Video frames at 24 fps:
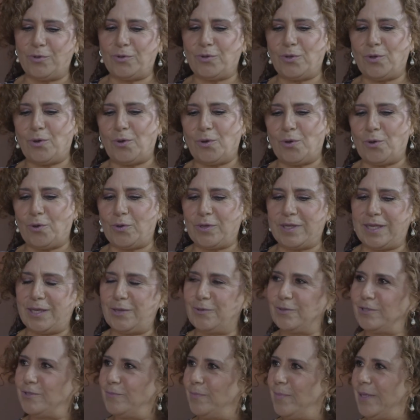
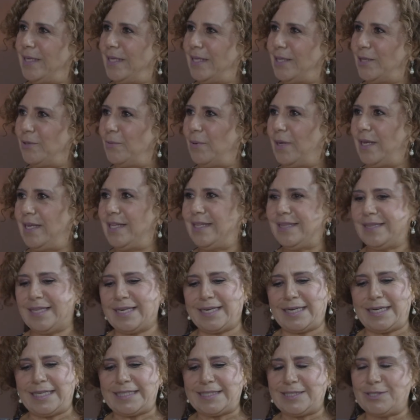ontológico, espiritual,
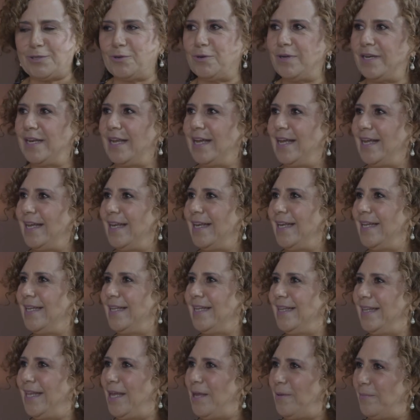internacional,
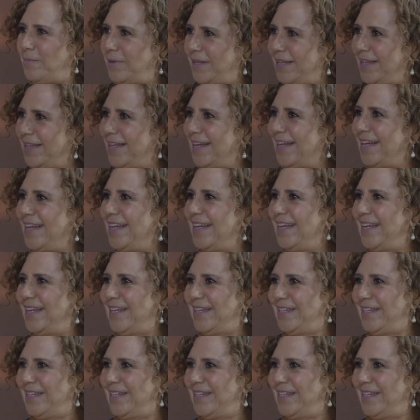de vida,